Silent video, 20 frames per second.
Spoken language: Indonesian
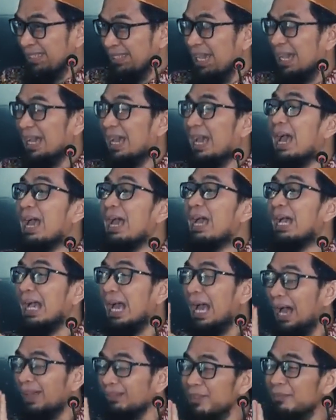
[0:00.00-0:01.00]
Ya.
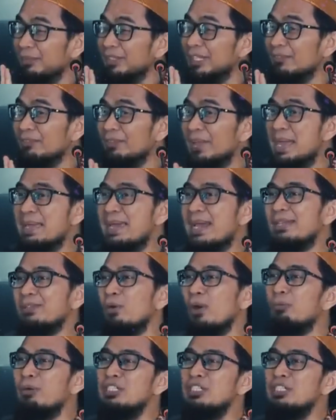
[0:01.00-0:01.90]
Allah menyampaikan wa